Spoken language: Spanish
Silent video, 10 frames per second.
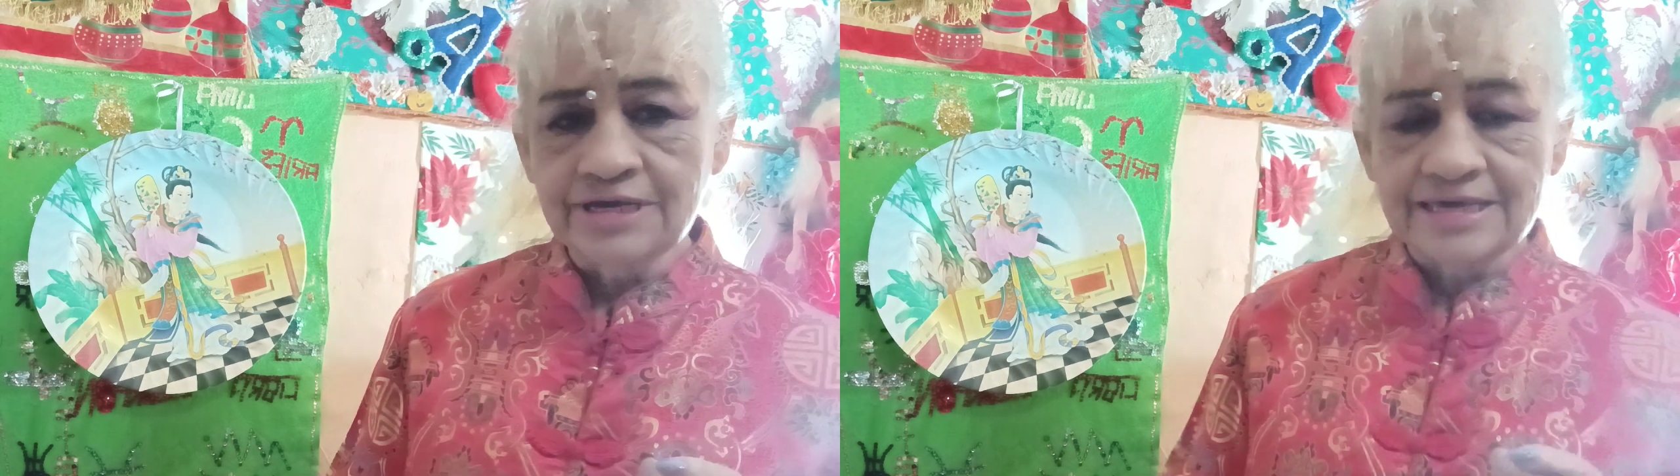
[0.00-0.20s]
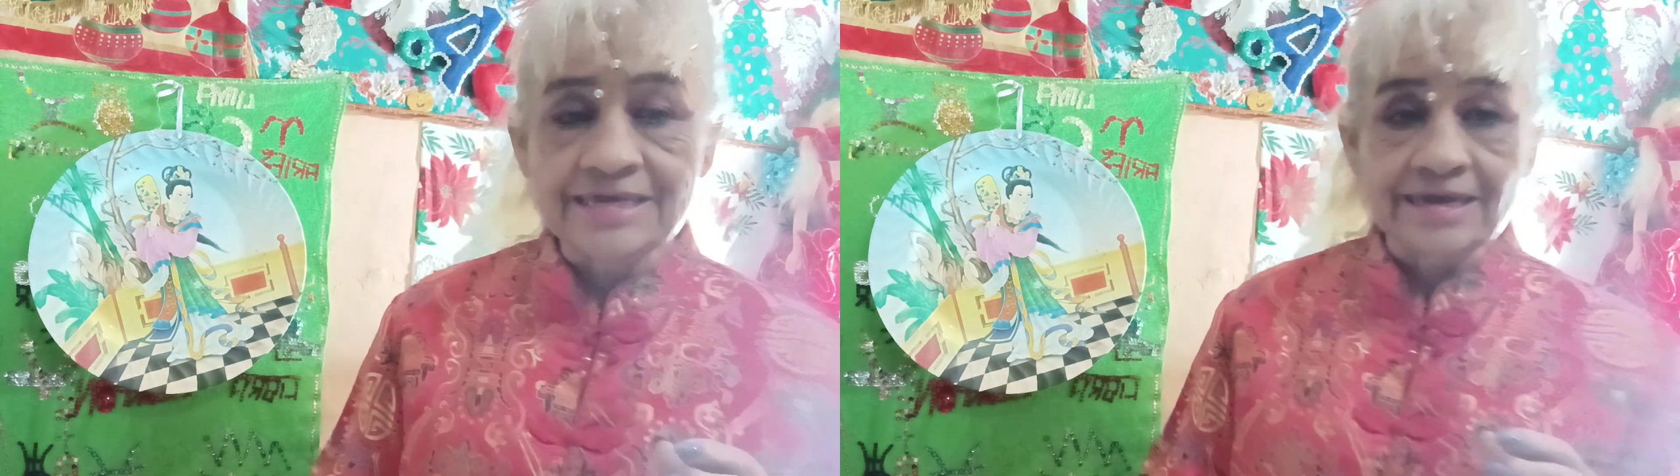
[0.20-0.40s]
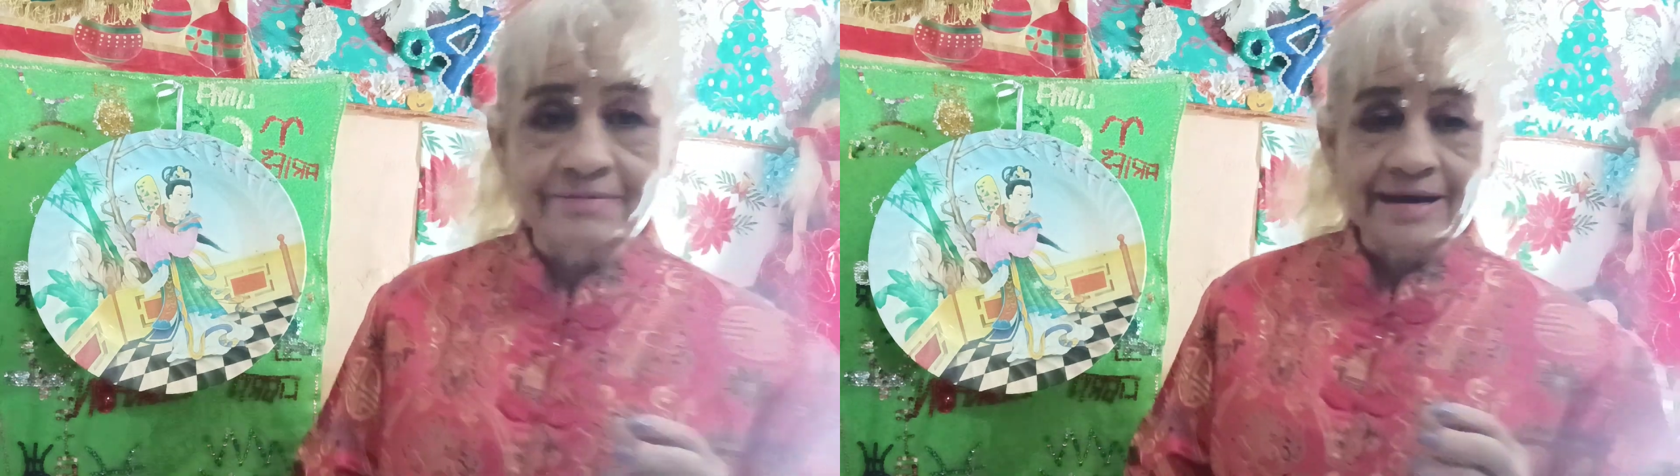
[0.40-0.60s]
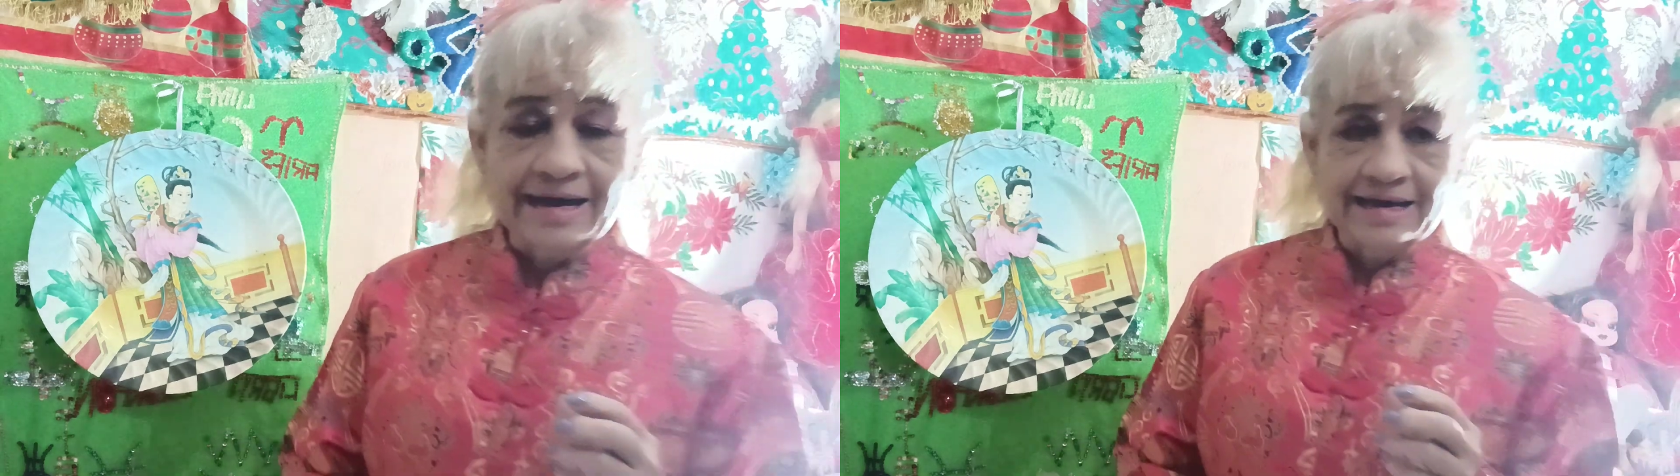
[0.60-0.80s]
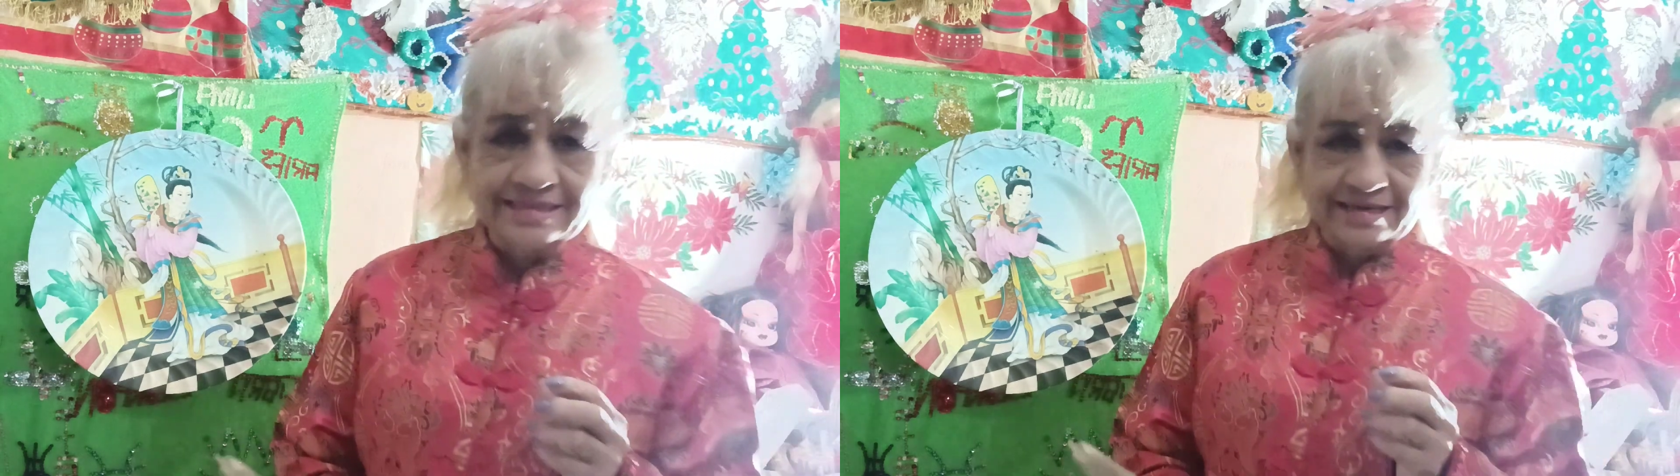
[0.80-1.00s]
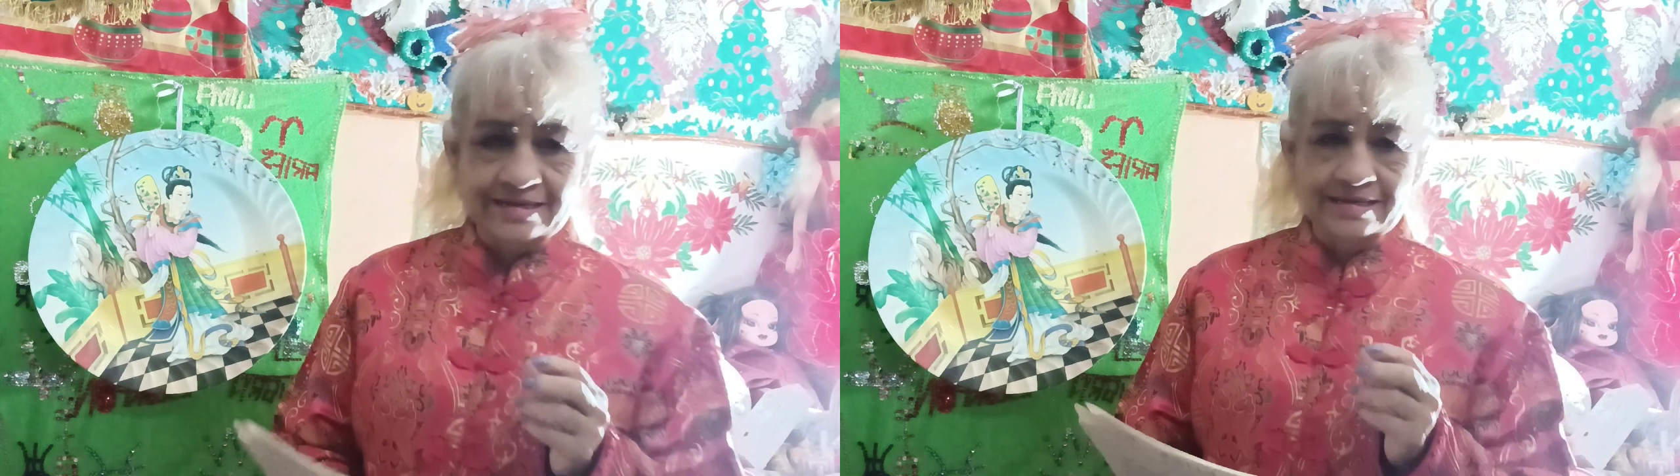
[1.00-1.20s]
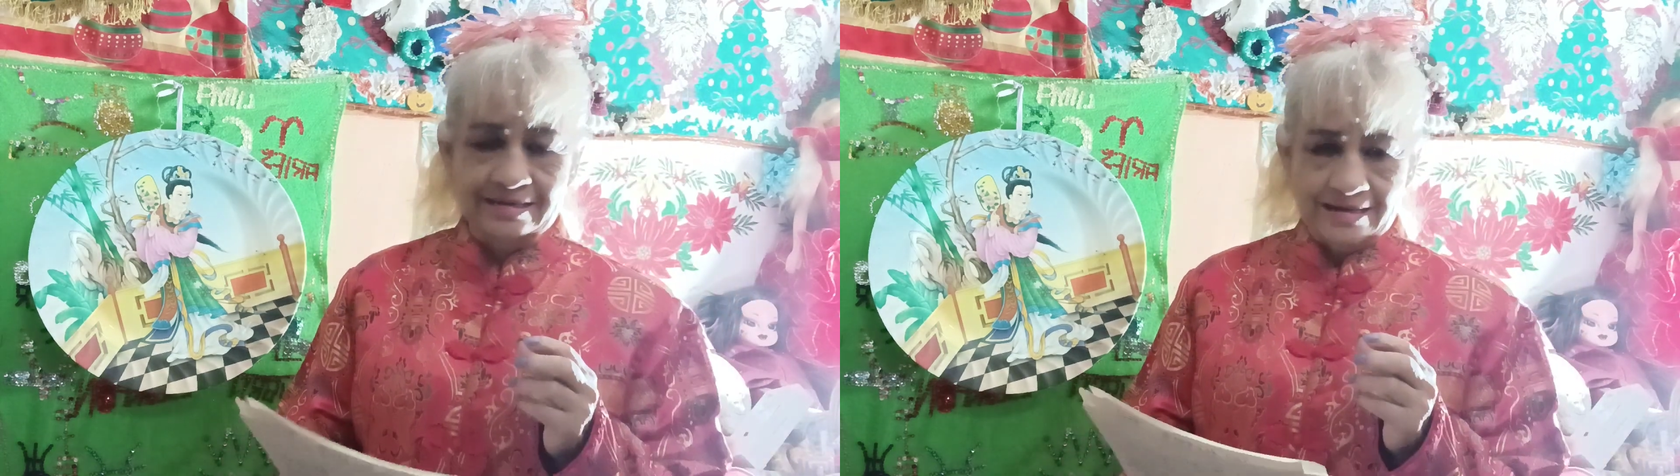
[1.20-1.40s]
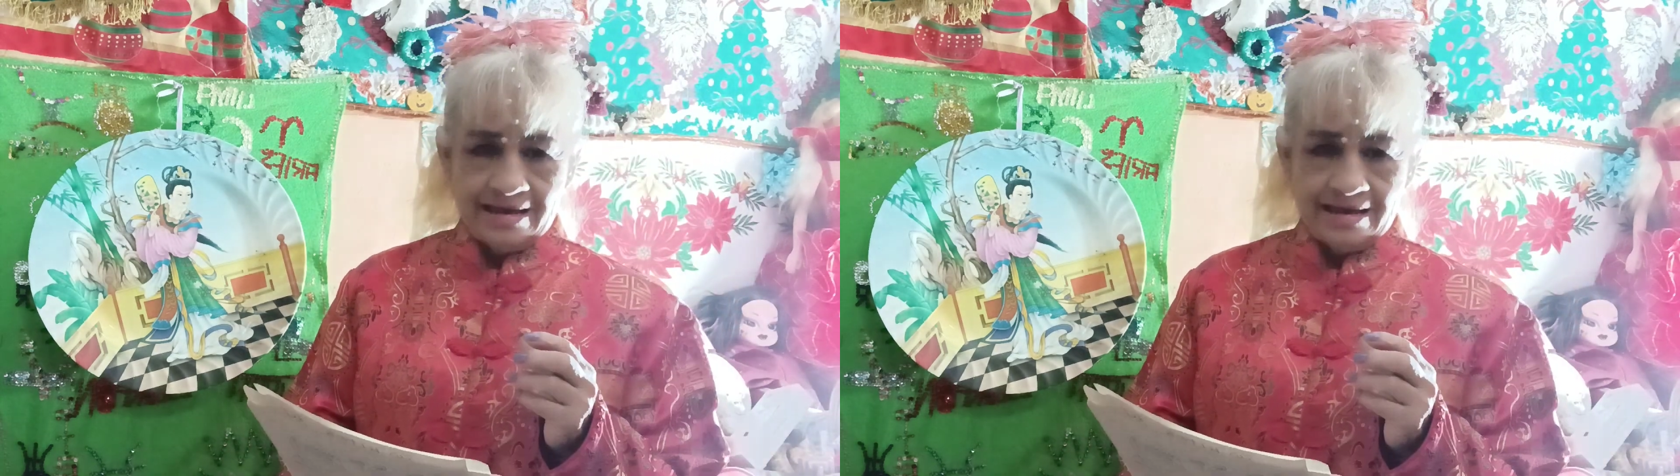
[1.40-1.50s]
y que va a tener